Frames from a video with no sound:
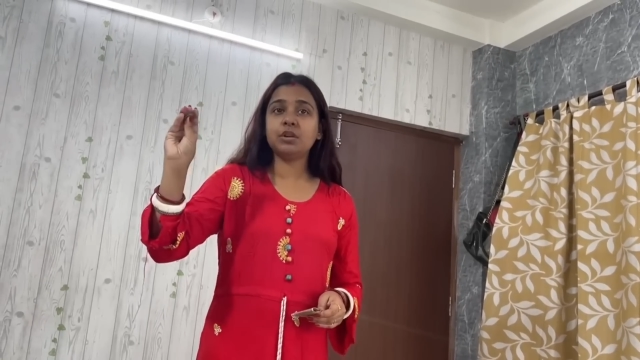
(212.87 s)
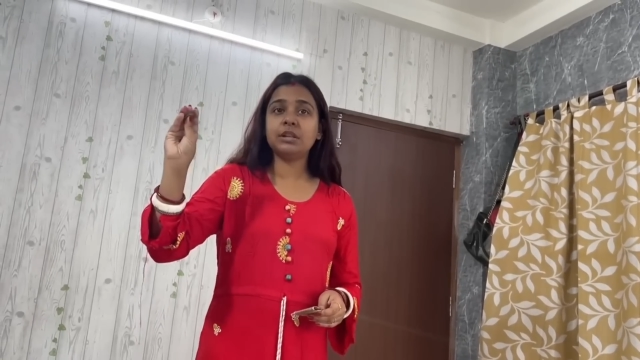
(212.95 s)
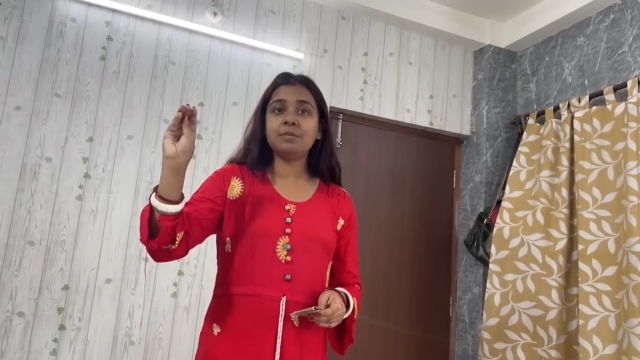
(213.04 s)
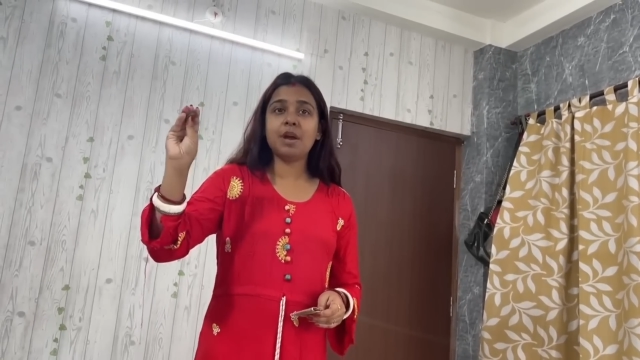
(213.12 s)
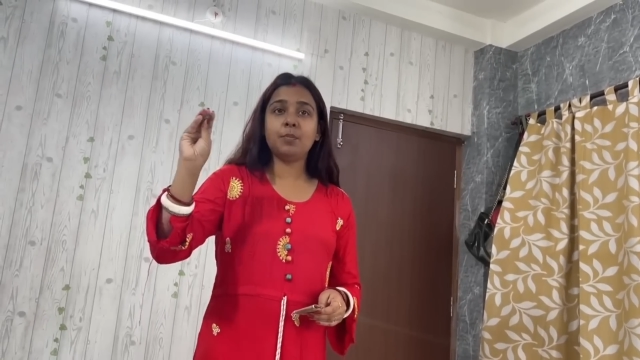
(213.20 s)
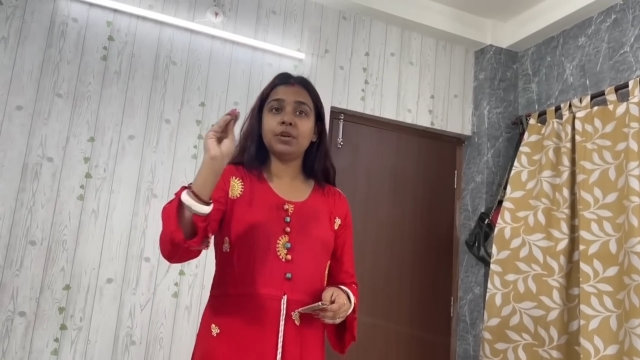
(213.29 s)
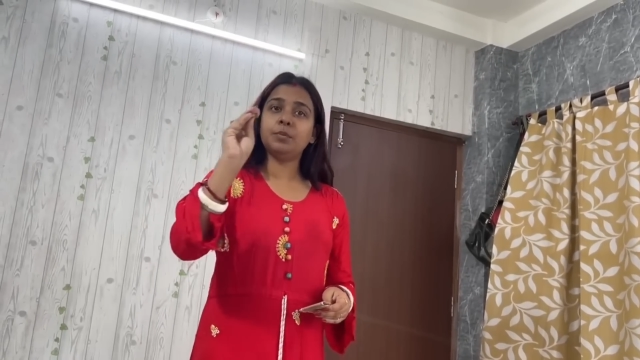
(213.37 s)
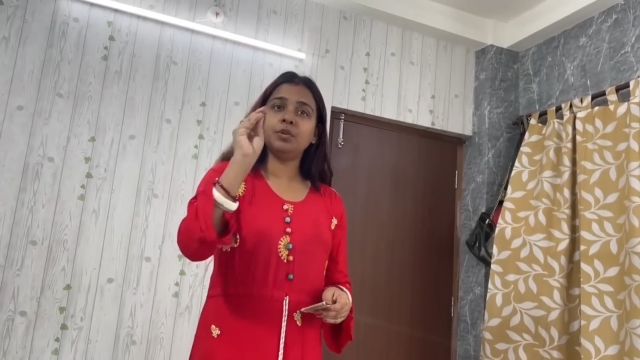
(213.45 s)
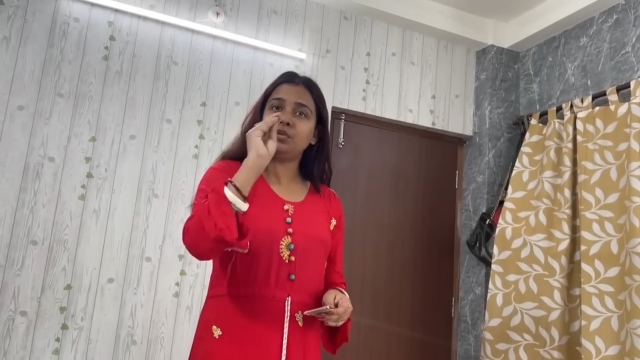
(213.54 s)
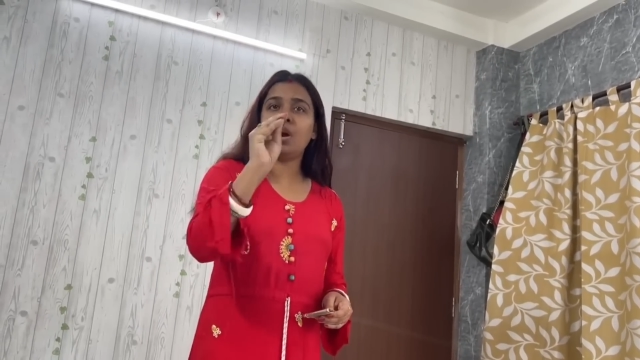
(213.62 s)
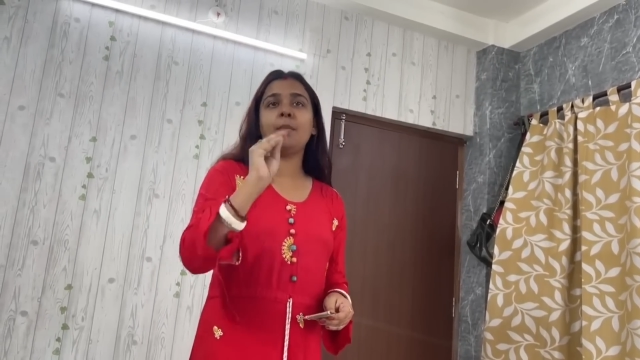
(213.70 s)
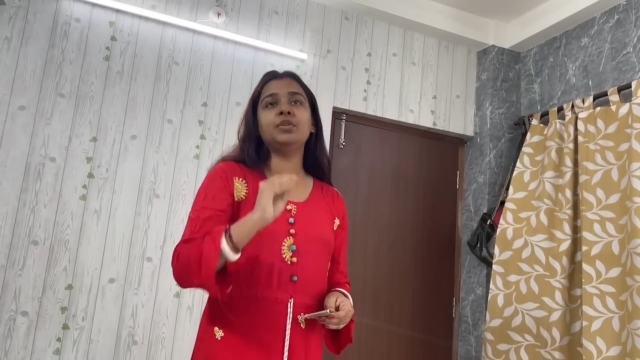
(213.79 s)
করতাম না
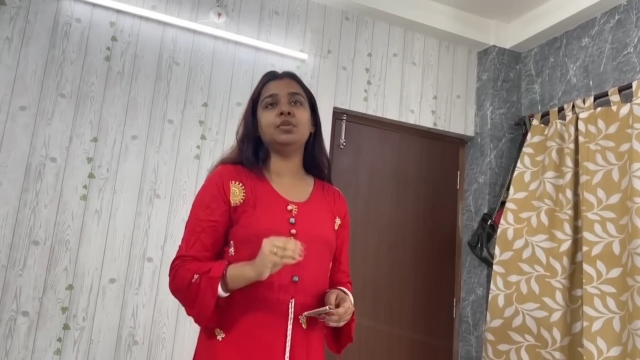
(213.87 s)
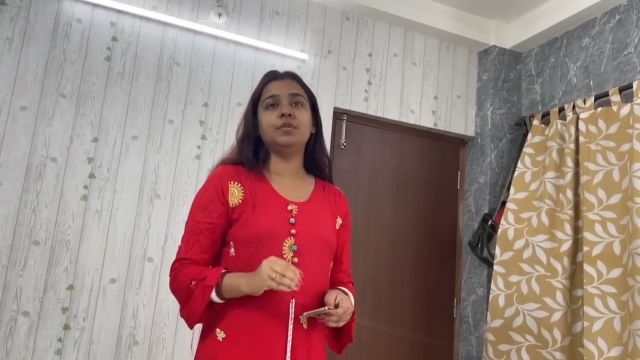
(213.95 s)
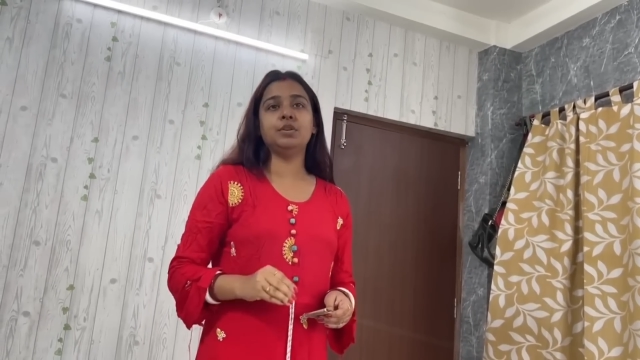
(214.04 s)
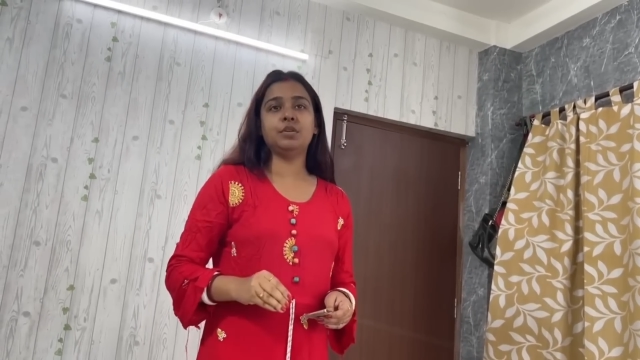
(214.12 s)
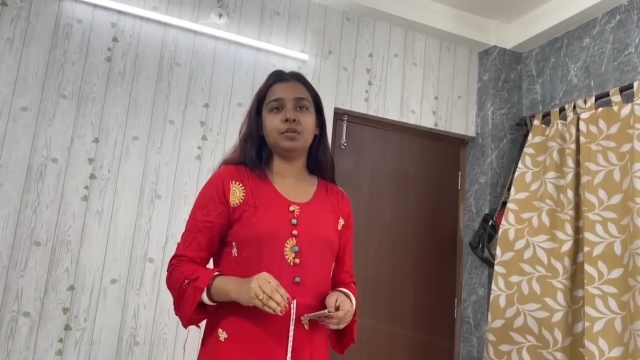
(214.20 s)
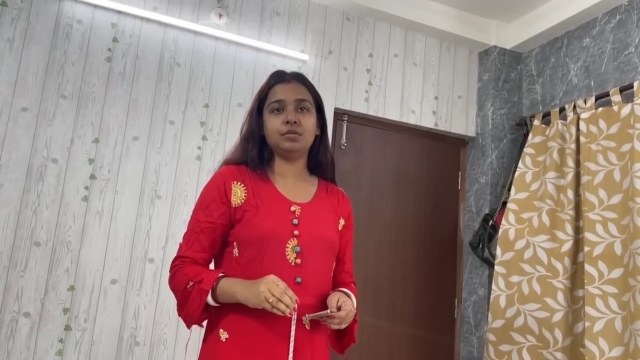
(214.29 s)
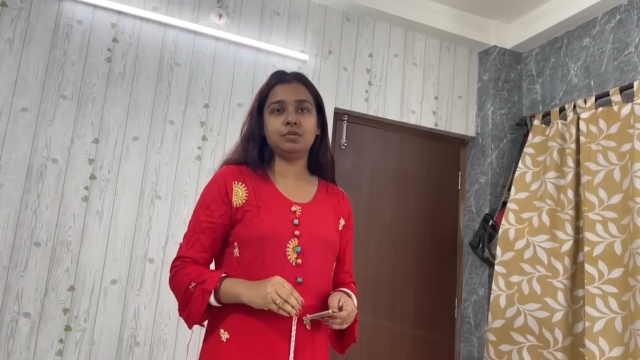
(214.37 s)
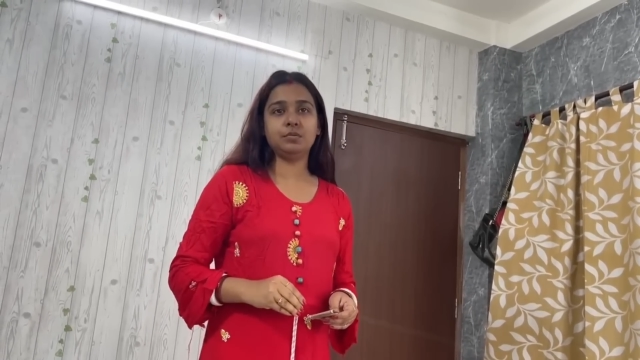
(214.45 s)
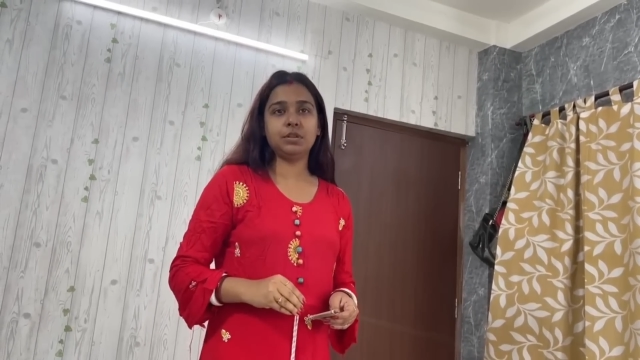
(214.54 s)
প্রধানমন্ত্রী আমার জন্য ভিডিও করে দিত